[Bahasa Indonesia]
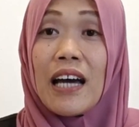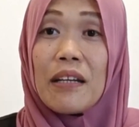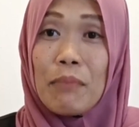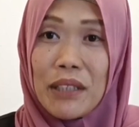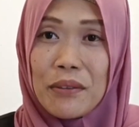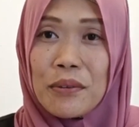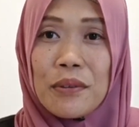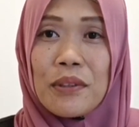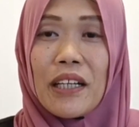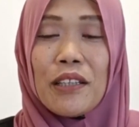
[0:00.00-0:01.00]
hari
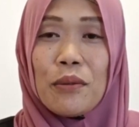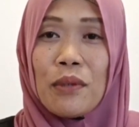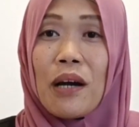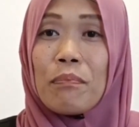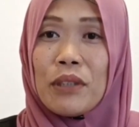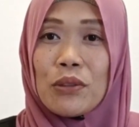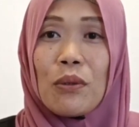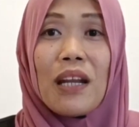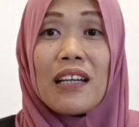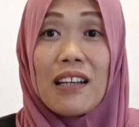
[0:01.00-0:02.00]
Minggu kayak itu habis
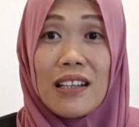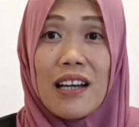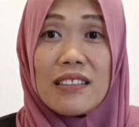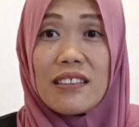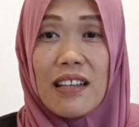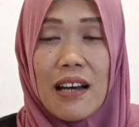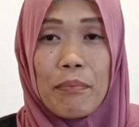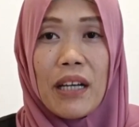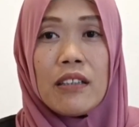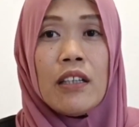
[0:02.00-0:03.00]
olahraga
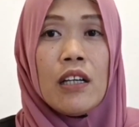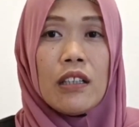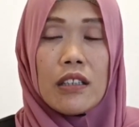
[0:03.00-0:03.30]
senam kan